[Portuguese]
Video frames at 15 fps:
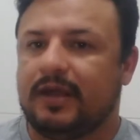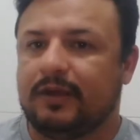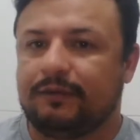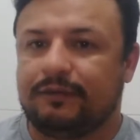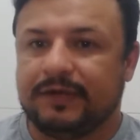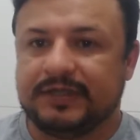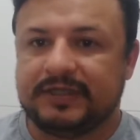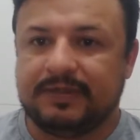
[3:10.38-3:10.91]
Eu
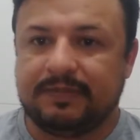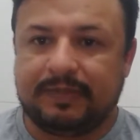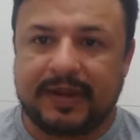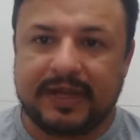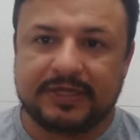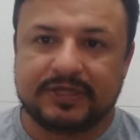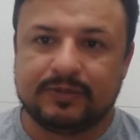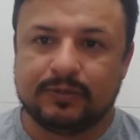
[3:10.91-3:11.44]
fiz
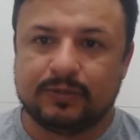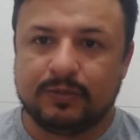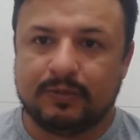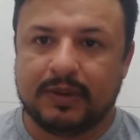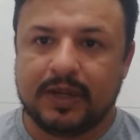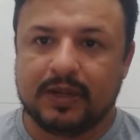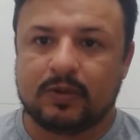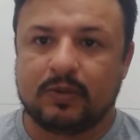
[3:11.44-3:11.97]
empréstimo no
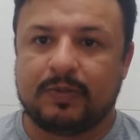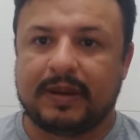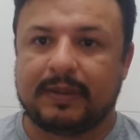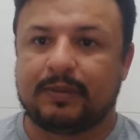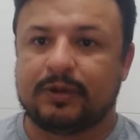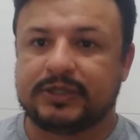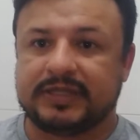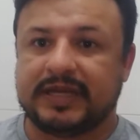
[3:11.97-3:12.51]
banco
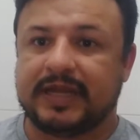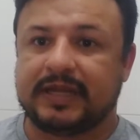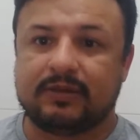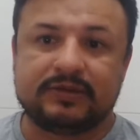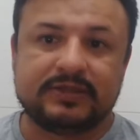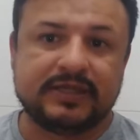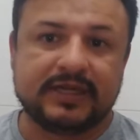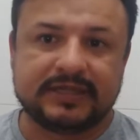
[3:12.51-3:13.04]
para mostrar que
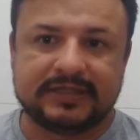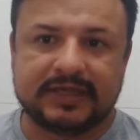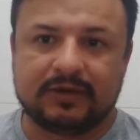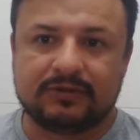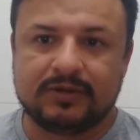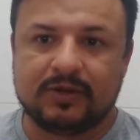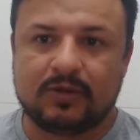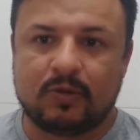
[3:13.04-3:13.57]
eu tinha
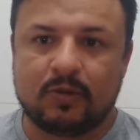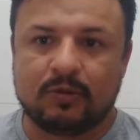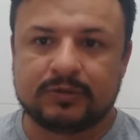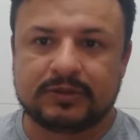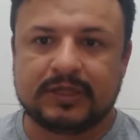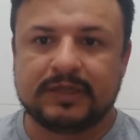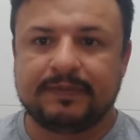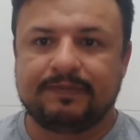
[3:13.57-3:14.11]
saldo em
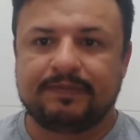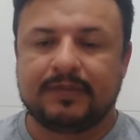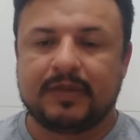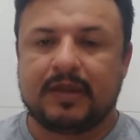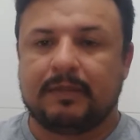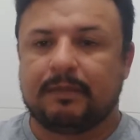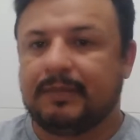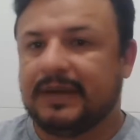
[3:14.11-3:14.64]
conta,
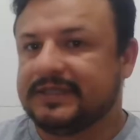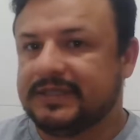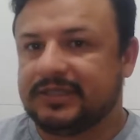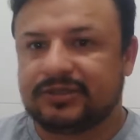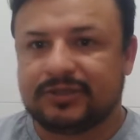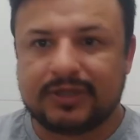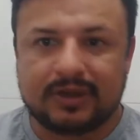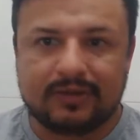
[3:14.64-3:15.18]
mas
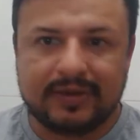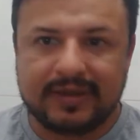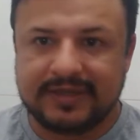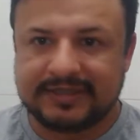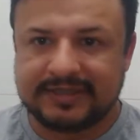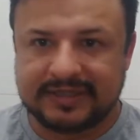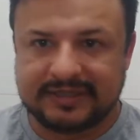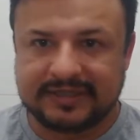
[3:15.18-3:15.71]
isso não é
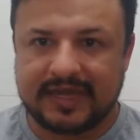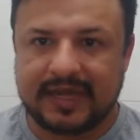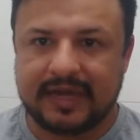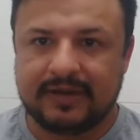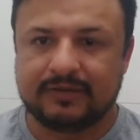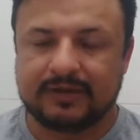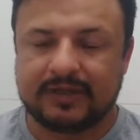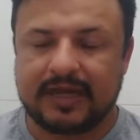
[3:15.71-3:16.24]

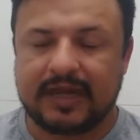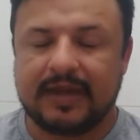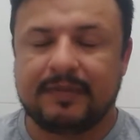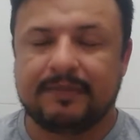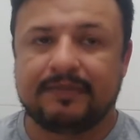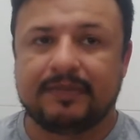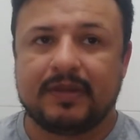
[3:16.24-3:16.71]
necessário, tá?